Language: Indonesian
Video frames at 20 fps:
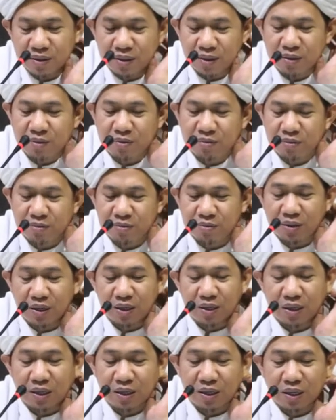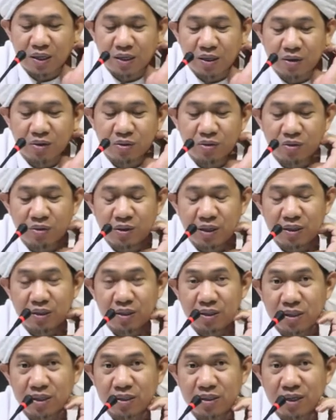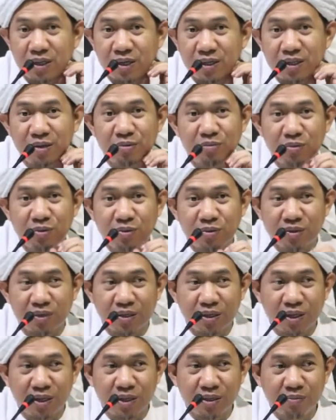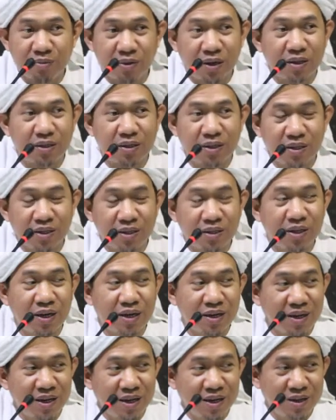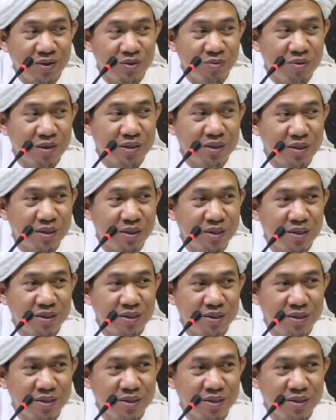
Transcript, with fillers: ini menandakan Rasul hatinya sangat lembut sekali perhatiin dijagain umatnya